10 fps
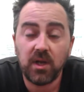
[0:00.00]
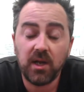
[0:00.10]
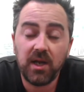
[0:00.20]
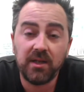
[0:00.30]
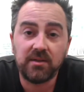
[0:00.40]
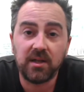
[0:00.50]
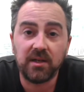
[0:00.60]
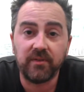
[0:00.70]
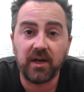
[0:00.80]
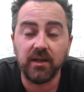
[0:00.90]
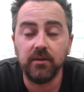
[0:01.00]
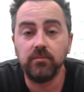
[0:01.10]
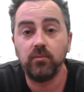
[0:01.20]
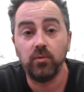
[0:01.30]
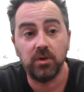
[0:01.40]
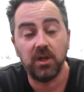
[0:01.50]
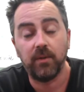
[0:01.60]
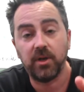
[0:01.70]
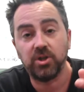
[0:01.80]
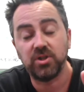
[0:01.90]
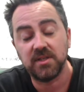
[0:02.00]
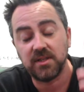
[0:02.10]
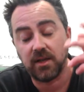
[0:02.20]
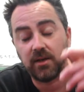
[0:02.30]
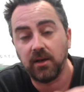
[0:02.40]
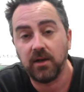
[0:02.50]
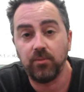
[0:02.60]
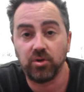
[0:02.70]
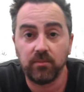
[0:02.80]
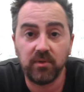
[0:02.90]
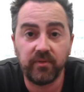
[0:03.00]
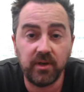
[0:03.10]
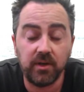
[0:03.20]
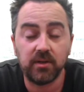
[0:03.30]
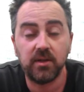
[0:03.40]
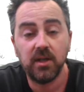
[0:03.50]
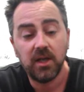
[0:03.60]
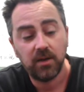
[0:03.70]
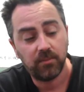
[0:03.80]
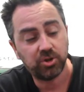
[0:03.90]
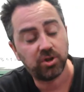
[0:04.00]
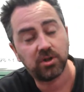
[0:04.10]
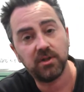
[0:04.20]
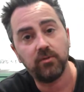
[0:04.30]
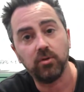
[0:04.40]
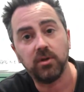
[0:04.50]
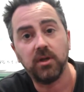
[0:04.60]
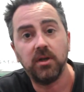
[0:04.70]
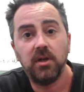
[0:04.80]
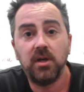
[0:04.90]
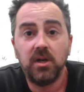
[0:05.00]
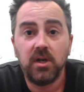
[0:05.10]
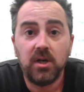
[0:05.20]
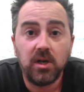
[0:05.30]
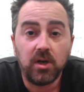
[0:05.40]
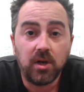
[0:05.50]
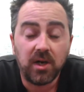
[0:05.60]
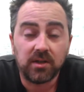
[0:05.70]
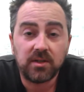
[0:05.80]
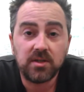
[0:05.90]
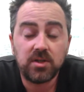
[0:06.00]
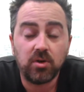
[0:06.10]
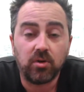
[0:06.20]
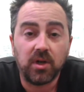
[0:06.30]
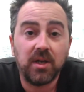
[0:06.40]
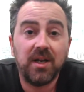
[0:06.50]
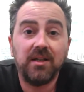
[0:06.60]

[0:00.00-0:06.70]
e te ne vai. Quindi la minaccia esterna, il cane potrebbe ferirti. Ma certe volte la tensione è